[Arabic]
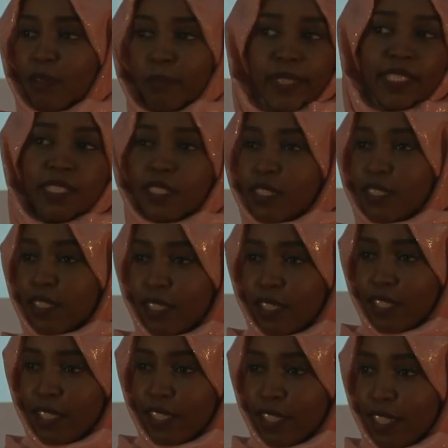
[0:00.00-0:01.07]
بس
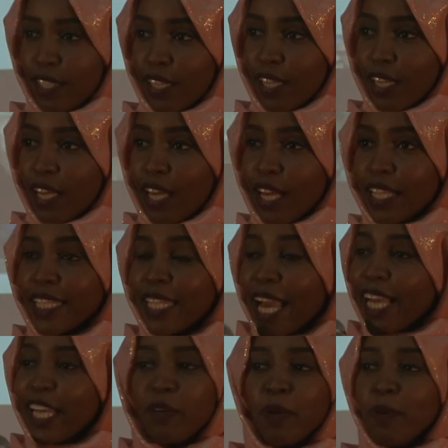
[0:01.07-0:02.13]
دي
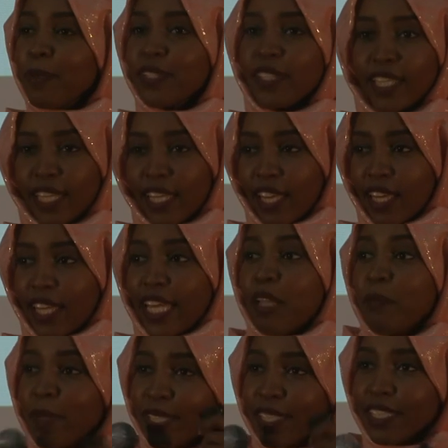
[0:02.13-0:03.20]
حاجه ما منطقيه يعني
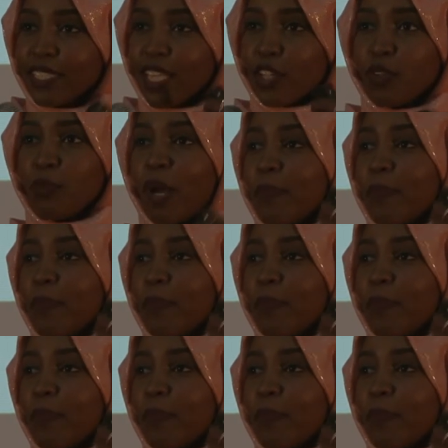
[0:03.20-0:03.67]
منطق ذاته ما